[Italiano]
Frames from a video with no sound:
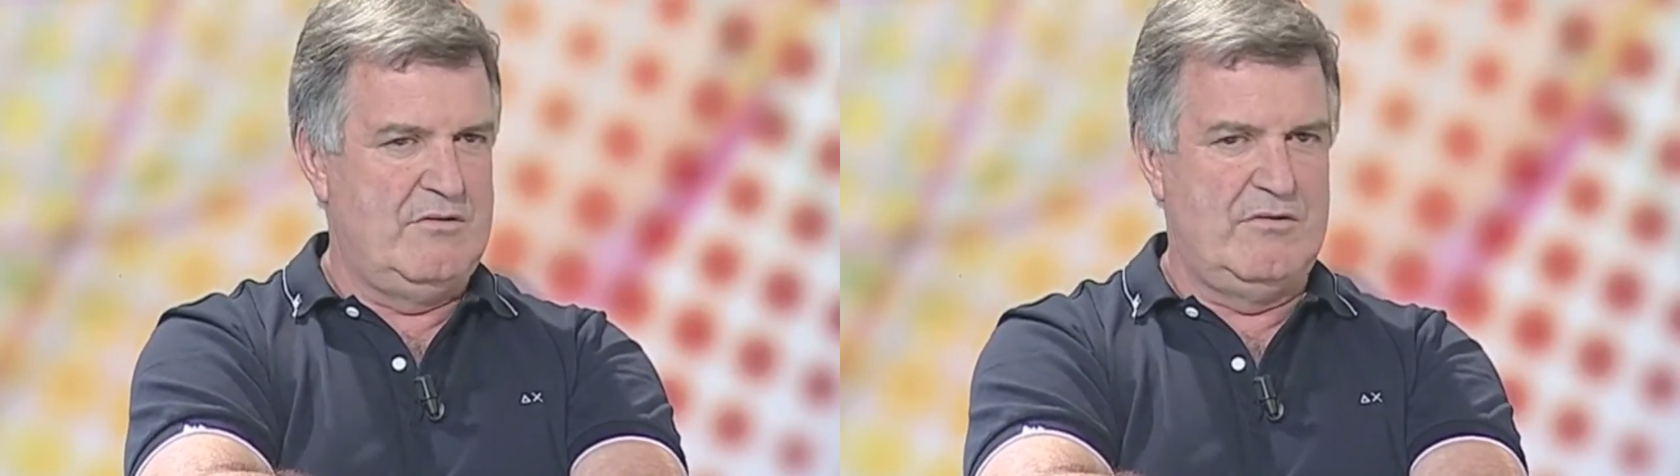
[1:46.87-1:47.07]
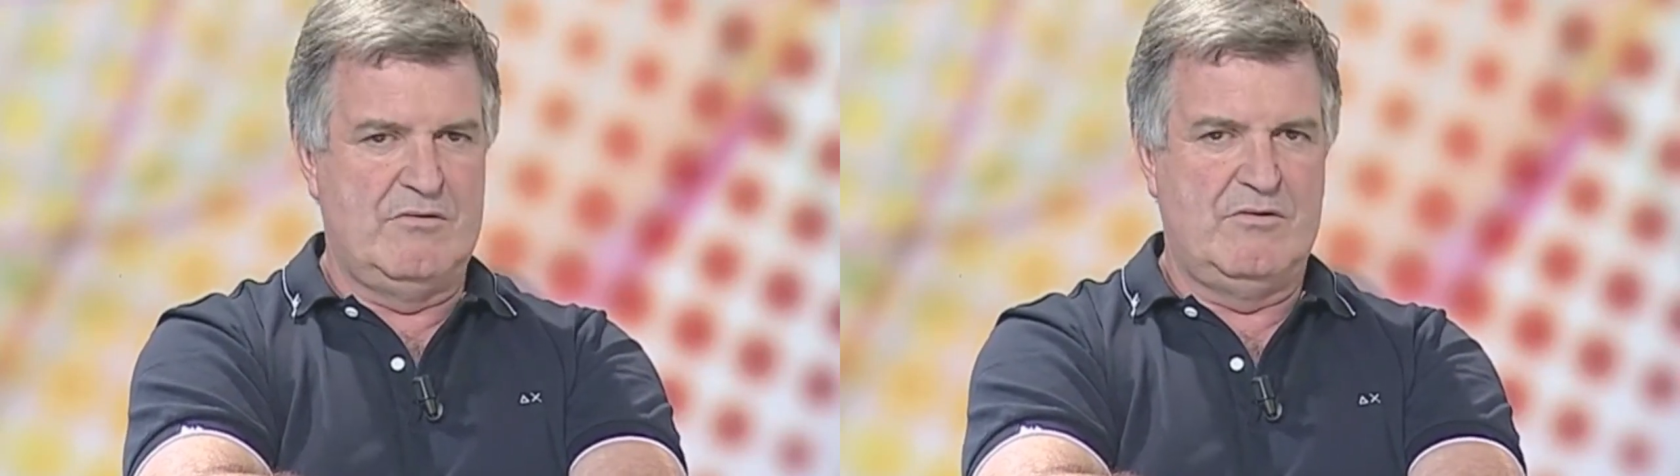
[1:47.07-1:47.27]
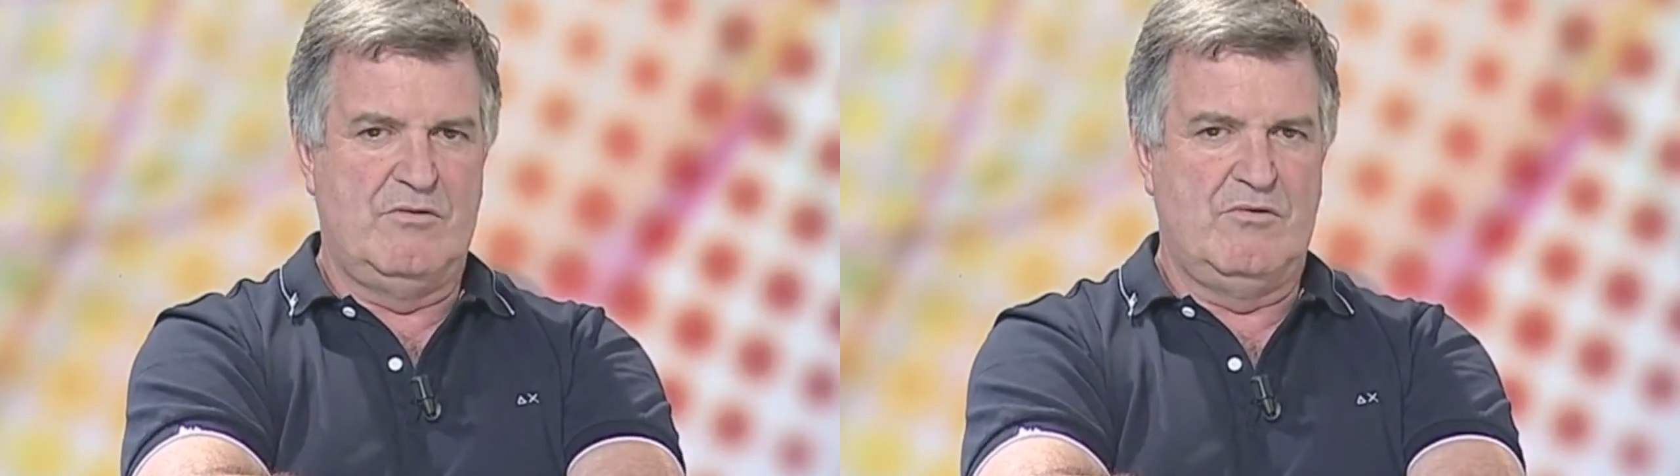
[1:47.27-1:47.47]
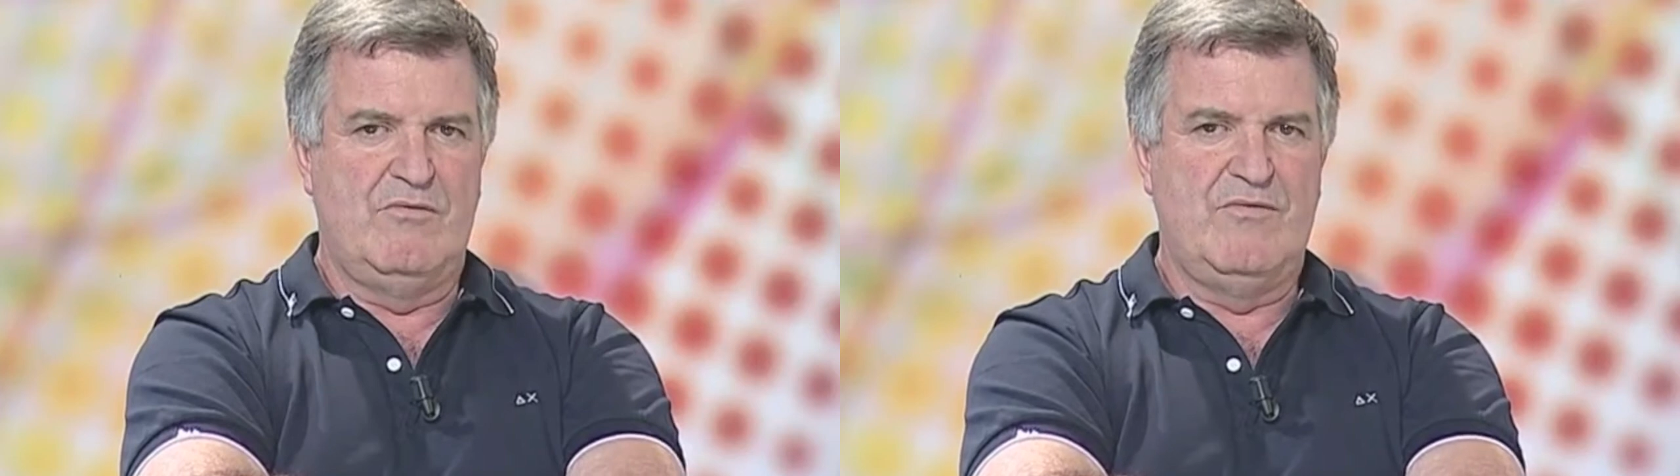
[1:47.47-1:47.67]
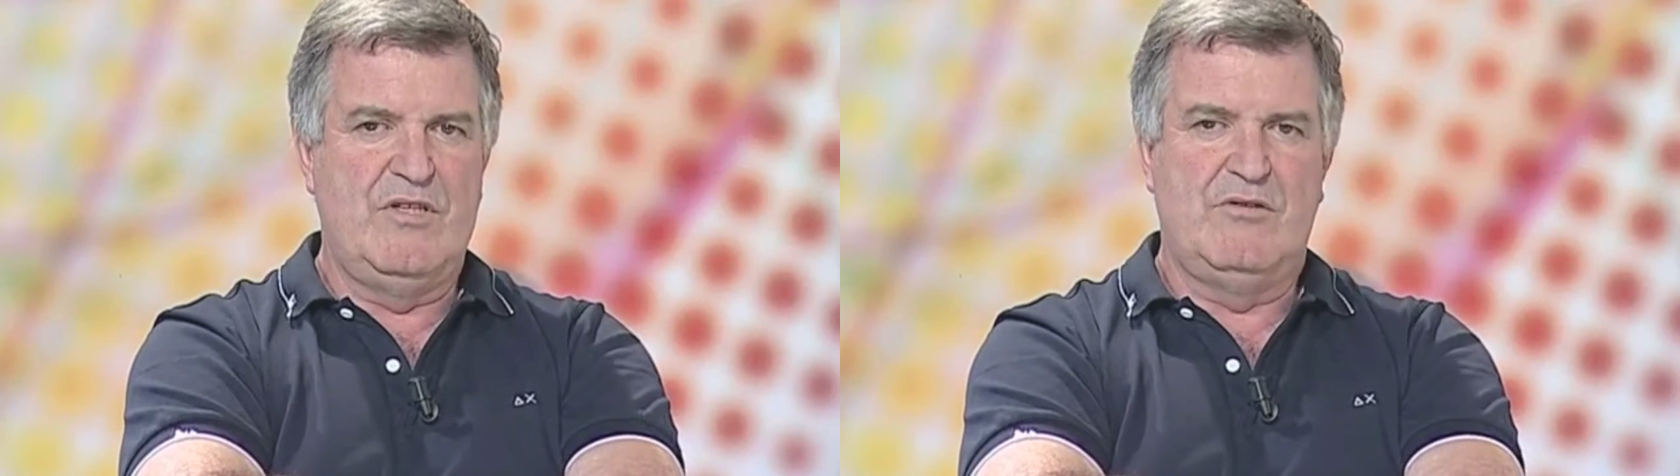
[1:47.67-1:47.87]
Io sono
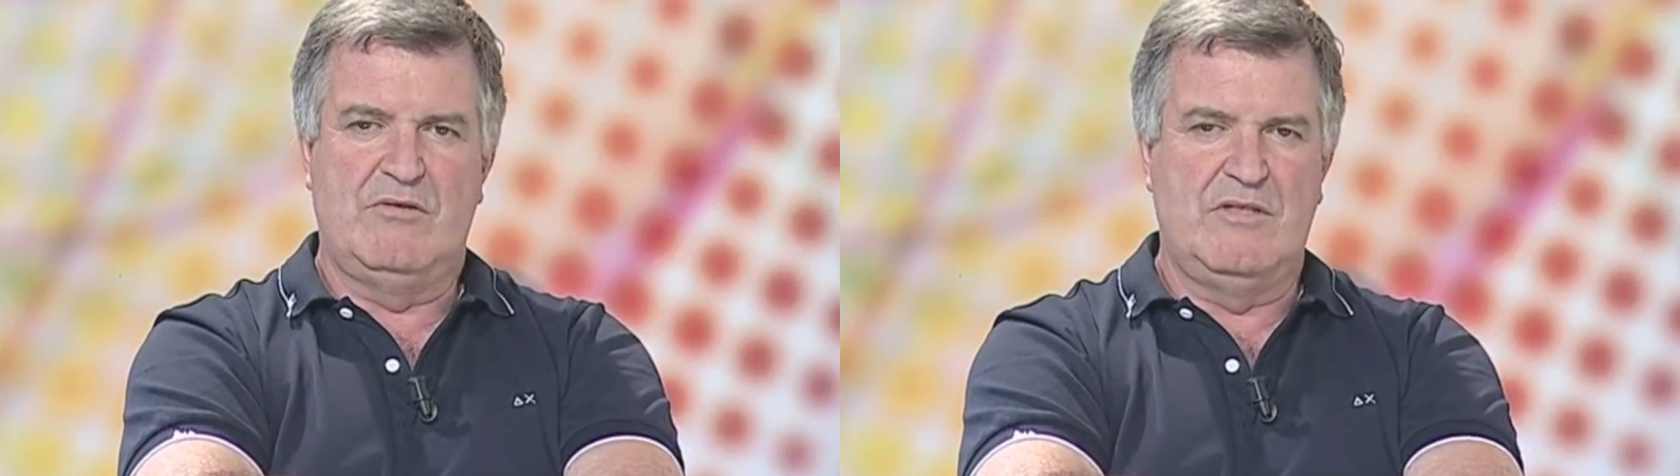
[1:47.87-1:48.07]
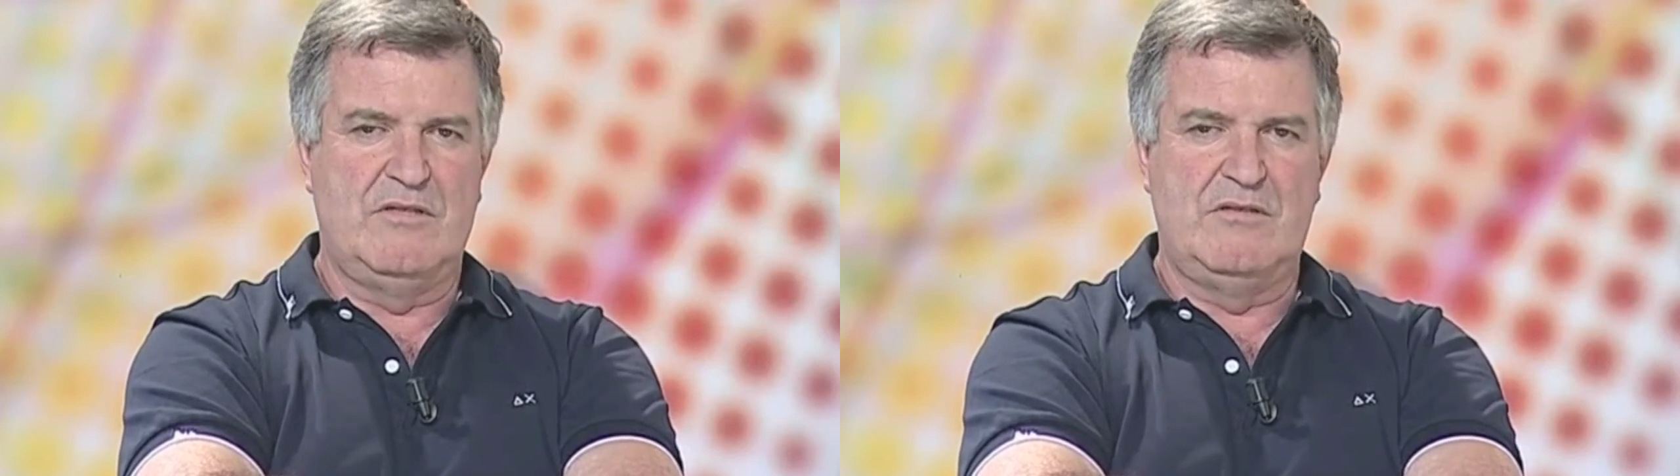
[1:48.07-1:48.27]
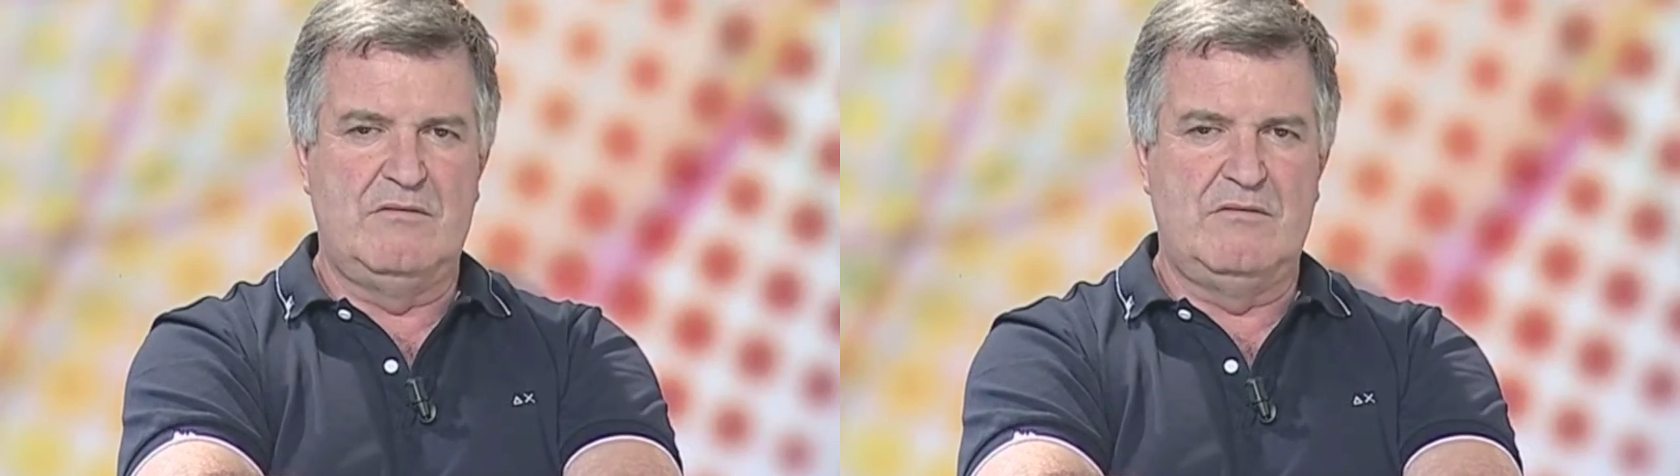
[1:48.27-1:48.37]
convinto che